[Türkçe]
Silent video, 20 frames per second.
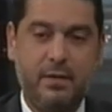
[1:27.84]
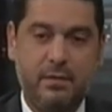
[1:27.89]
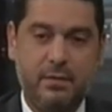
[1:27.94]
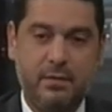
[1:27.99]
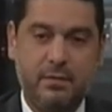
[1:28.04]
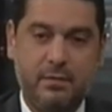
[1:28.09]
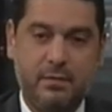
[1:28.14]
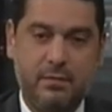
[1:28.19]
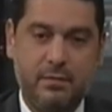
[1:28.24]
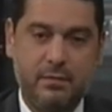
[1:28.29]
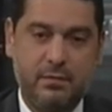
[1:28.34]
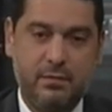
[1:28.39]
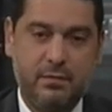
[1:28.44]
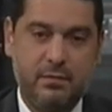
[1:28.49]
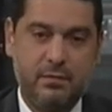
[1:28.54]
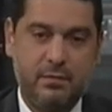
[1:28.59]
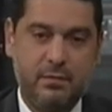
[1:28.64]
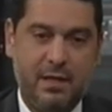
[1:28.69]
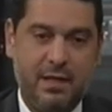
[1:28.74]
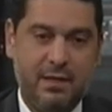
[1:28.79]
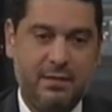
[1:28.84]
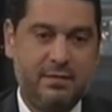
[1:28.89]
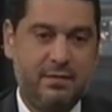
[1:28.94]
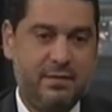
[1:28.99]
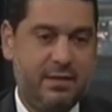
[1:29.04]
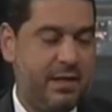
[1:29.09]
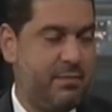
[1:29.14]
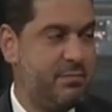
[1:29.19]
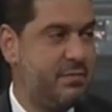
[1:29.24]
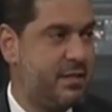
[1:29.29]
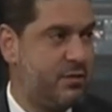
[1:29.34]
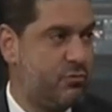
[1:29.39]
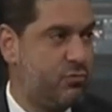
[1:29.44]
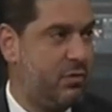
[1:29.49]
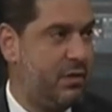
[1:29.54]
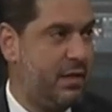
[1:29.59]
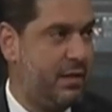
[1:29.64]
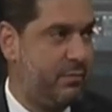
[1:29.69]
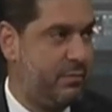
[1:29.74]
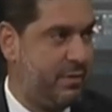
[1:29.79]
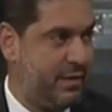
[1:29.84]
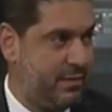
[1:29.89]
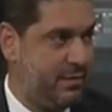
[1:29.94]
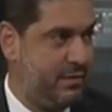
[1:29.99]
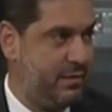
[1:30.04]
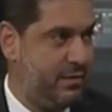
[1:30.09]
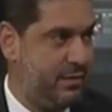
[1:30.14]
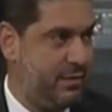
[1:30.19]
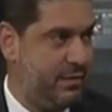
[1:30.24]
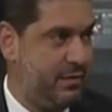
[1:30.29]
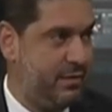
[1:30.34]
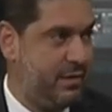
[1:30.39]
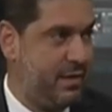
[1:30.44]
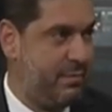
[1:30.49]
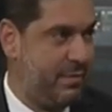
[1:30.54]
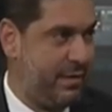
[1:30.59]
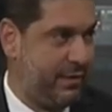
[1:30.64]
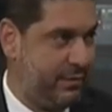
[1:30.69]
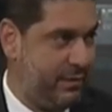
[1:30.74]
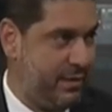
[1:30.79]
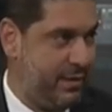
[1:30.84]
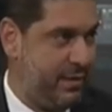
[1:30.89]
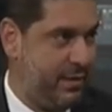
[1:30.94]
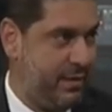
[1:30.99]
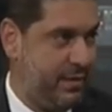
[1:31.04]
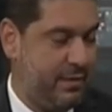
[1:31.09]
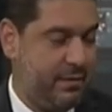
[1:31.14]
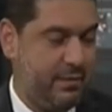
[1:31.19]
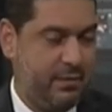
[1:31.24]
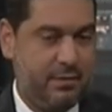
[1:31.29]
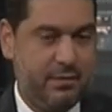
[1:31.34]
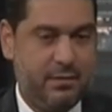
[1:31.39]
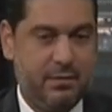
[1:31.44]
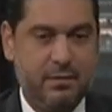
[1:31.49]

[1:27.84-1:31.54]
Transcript: e, altında imzası olan parti demekte e,